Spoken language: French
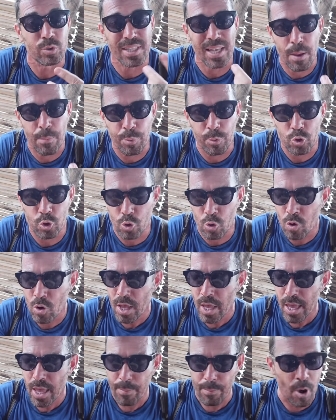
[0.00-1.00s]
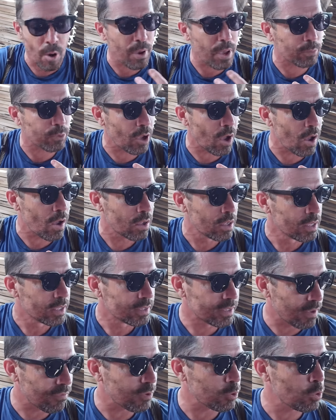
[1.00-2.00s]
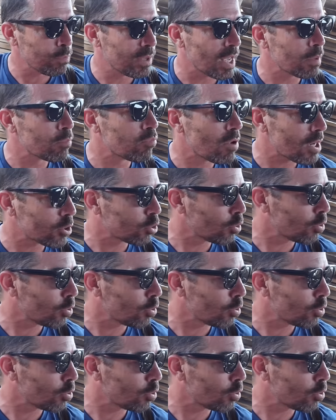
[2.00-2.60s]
C'est un peu chaud. Mais en même temps, ça fait du bien de boire